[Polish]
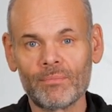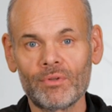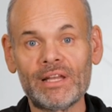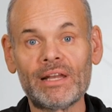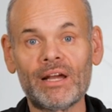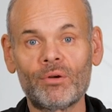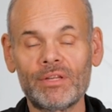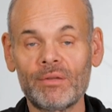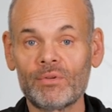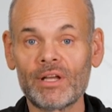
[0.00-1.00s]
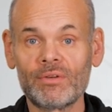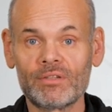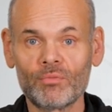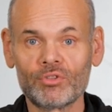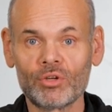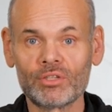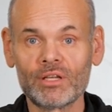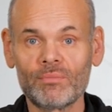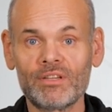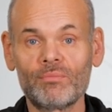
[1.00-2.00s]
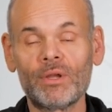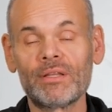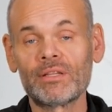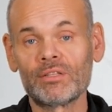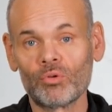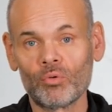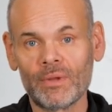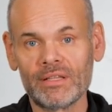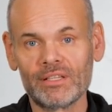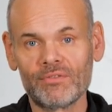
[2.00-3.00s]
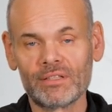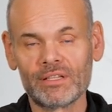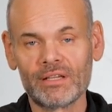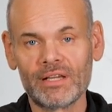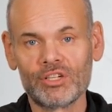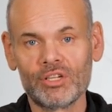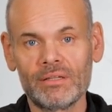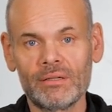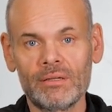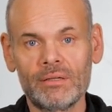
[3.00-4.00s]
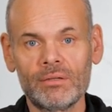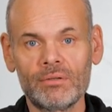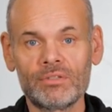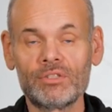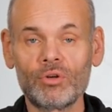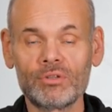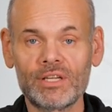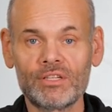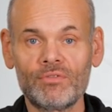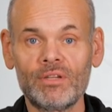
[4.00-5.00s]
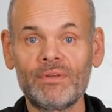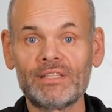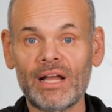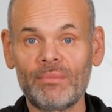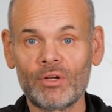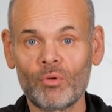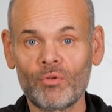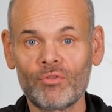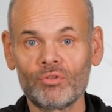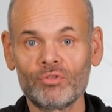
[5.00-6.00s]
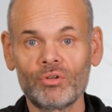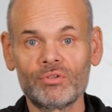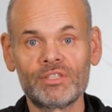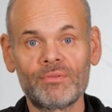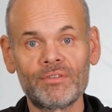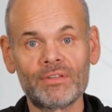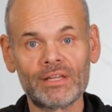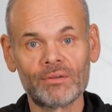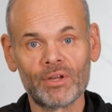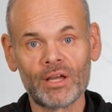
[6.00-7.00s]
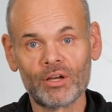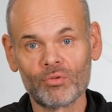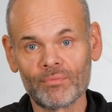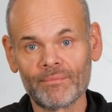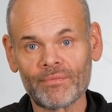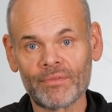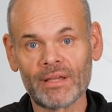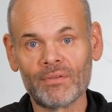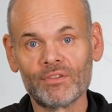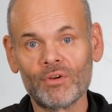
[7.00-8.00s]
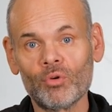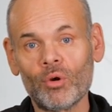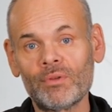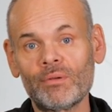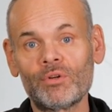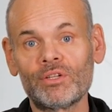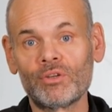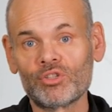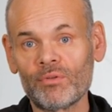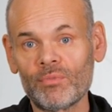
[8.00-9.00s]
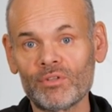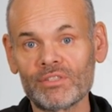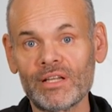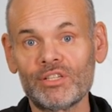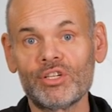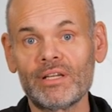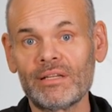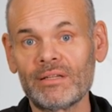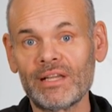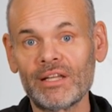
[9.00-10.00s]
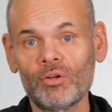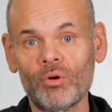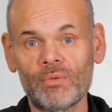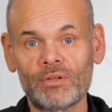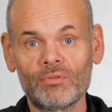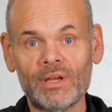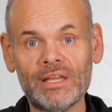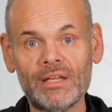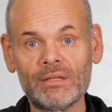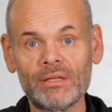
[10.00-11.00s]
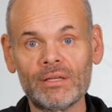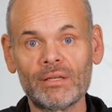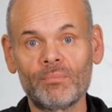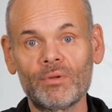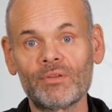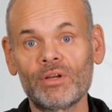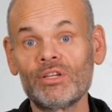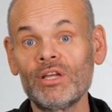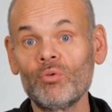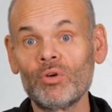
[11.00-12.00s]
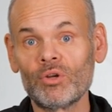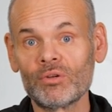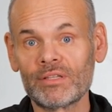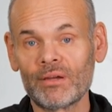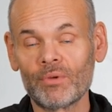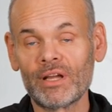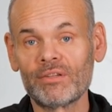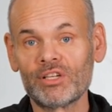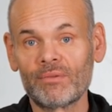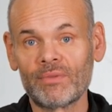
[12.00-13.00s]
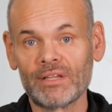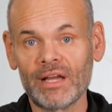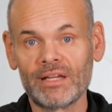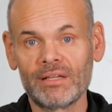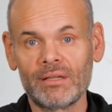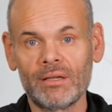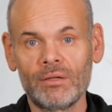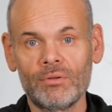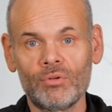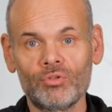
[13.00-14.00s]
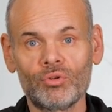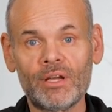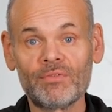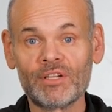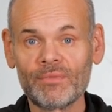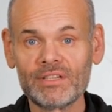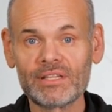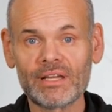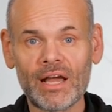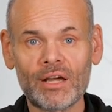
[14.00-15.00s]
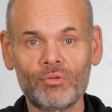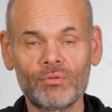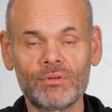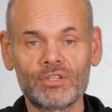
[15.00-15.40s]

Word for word: Podlegają temu nawet pozornie bezpłatne dokumenty w internecie, zgodnie z przepisami obowiązującymi w danym kraju. Nawet w Europie może to szybko stać się nie do opanowania, ponieważ nieuchronnie pojawia się pytanie, które przepisy kraju